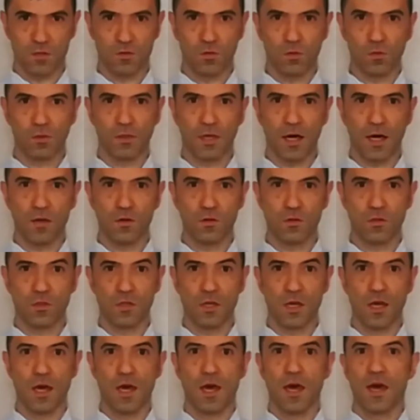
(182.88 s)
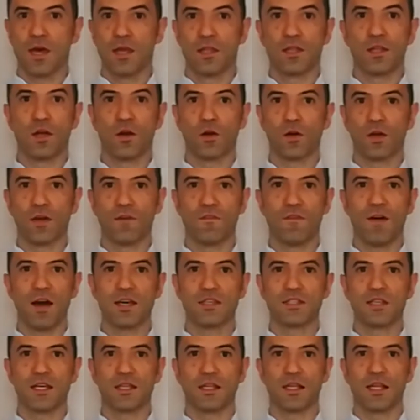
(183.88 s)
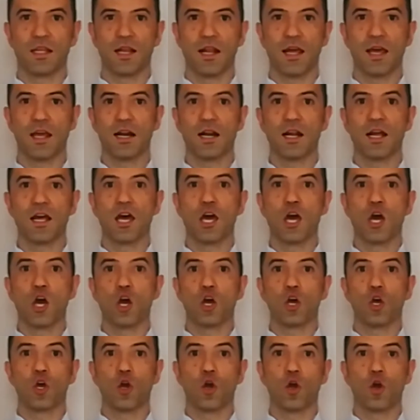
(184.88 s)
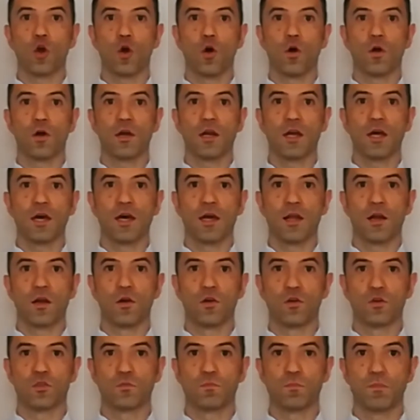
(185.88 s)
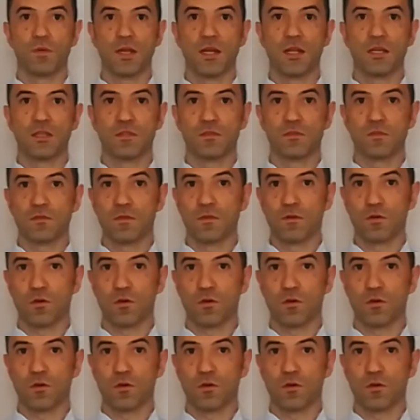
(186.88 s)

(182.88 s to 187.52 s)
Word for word: resultados de lo que vais a tener con los peelings